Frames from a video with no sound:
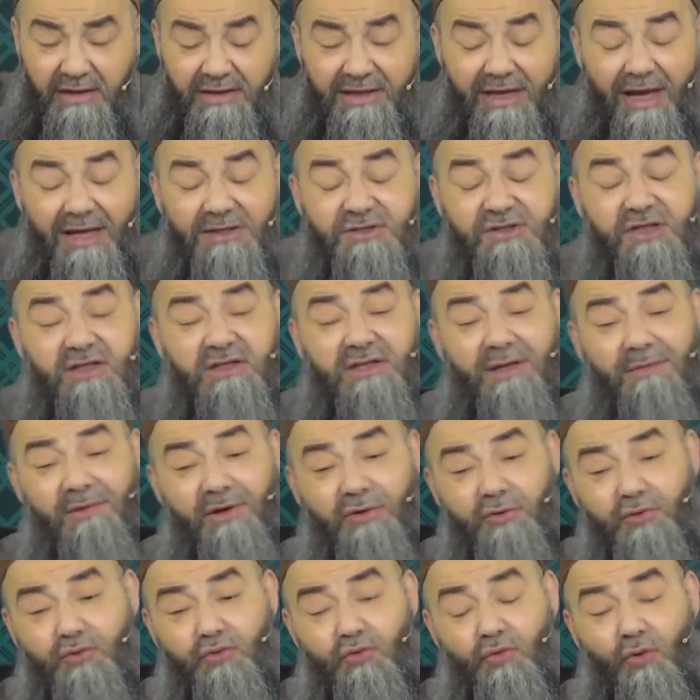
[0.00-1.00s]
Yani şimdi
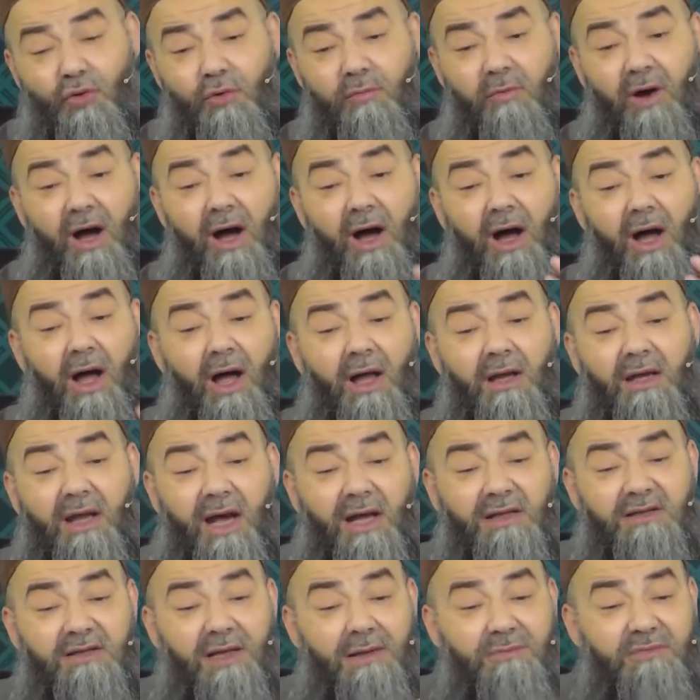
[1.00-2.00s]
demek istiyorum
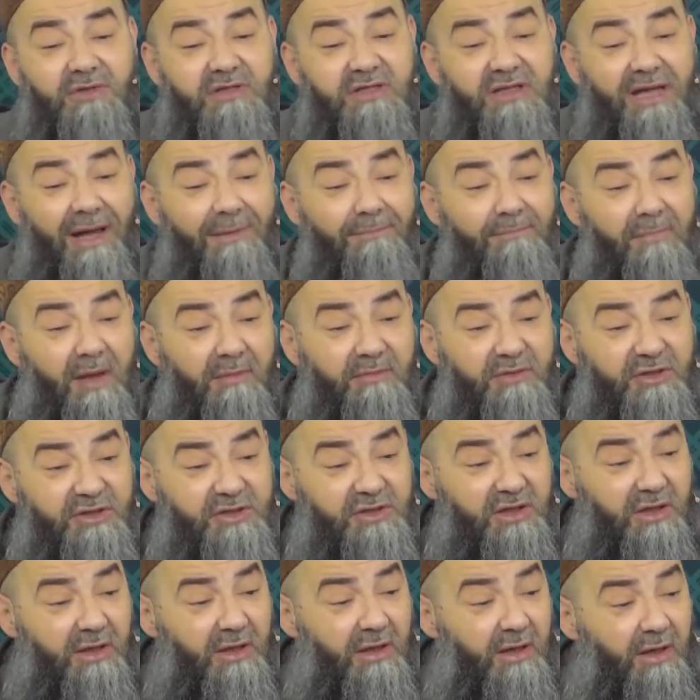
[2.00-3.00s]
hala
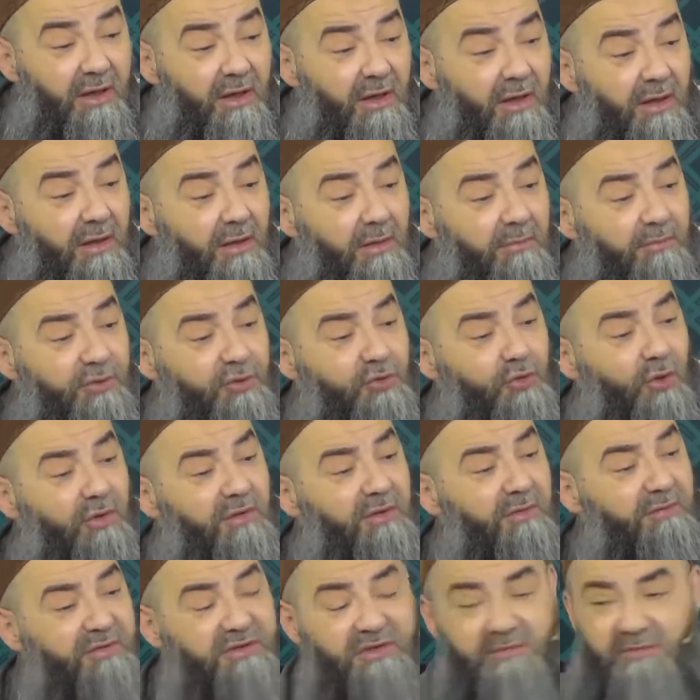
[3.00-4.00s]
temizlenmemiş biz
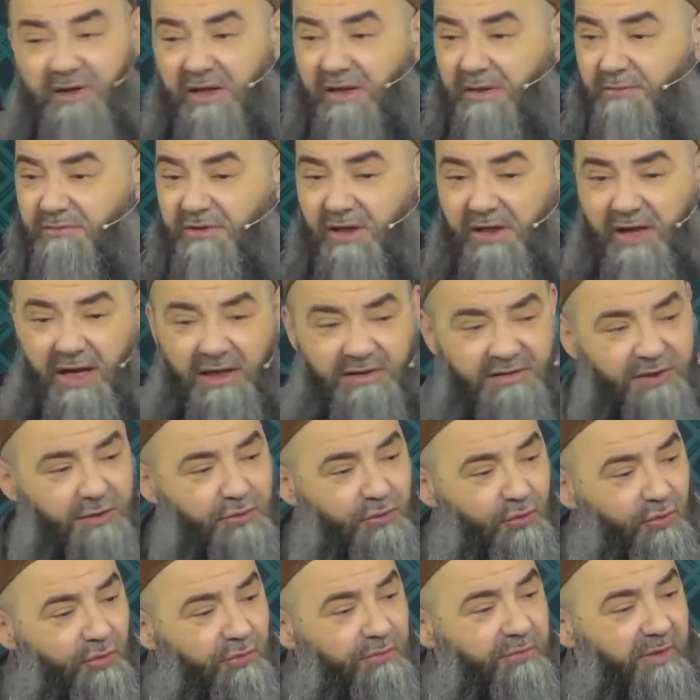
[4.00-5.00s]
orada bizim yediğimiz yerde
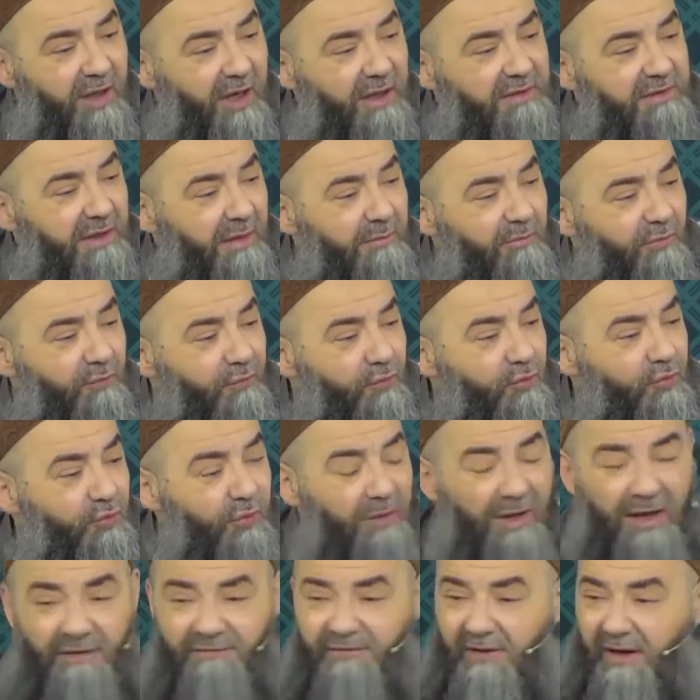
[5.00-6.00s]
ertesi gün bir adamı
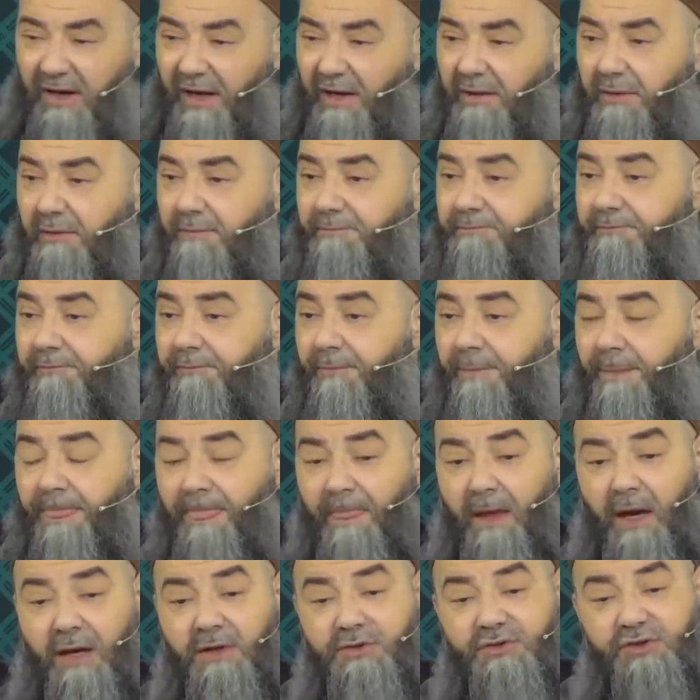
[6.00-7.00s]
vurdular falan.
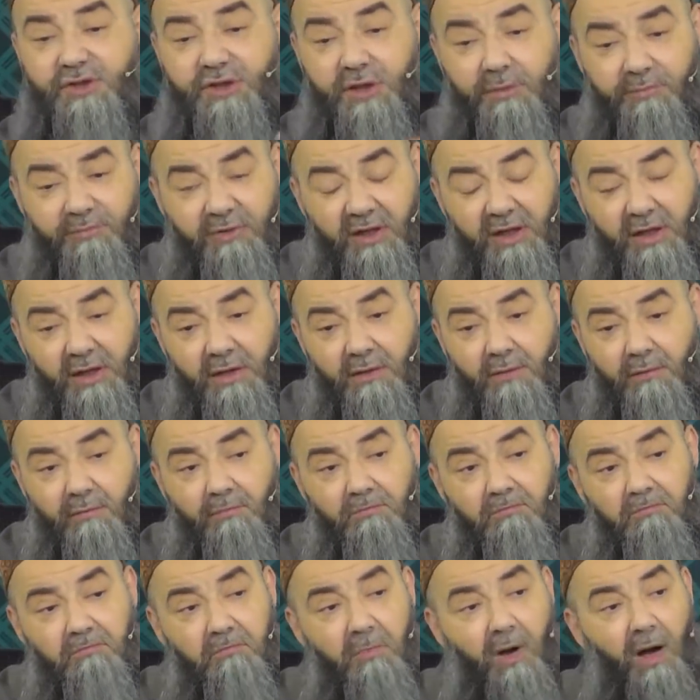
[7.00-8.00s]
Şimdi
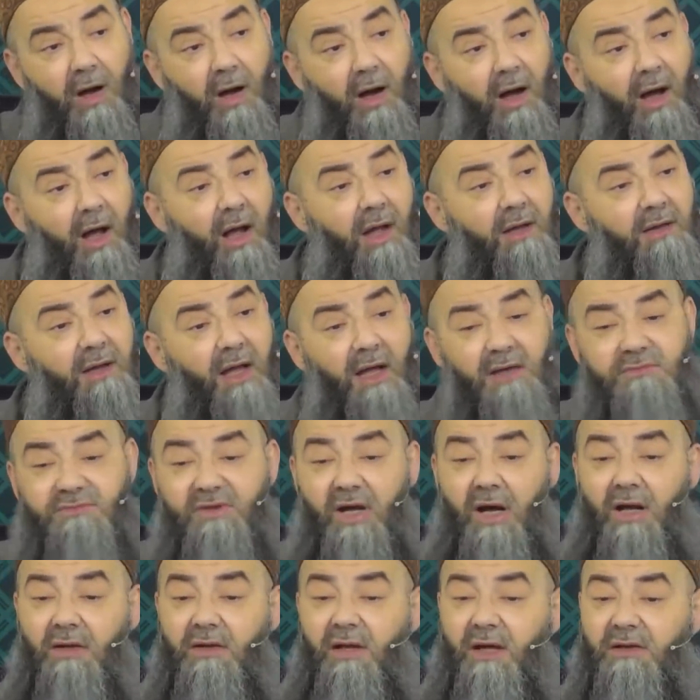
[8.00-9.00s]
hala
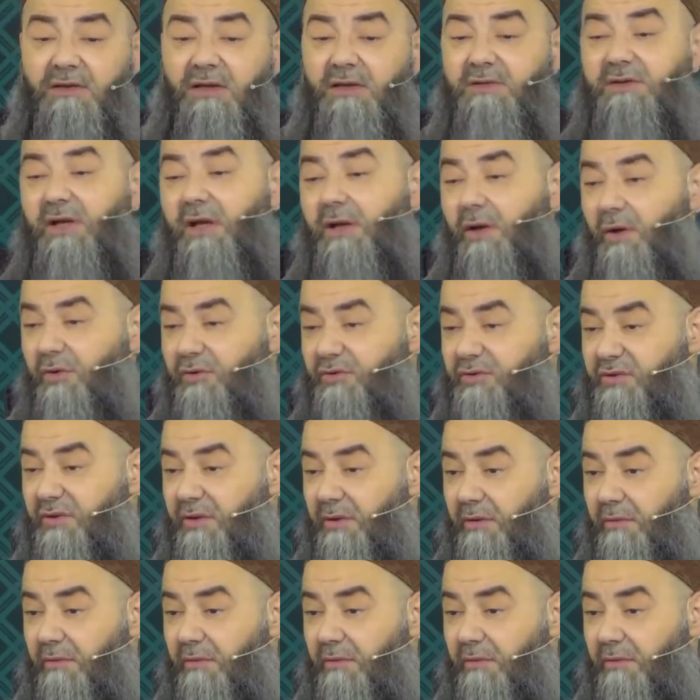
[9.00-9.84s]
dağlarda terörist.